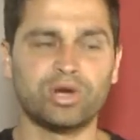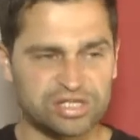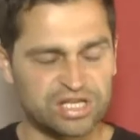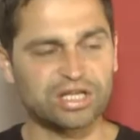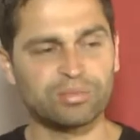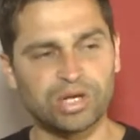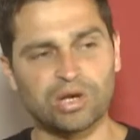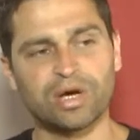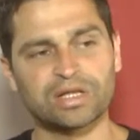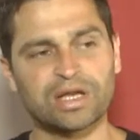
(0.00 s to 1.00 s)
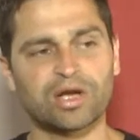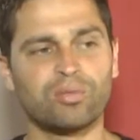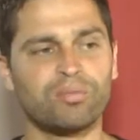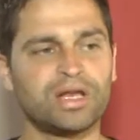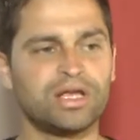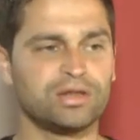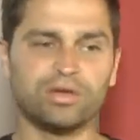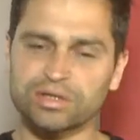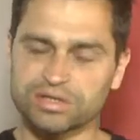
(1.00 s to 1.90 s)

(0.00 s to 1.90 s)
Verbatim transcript: policía también nos va a estar acompañando,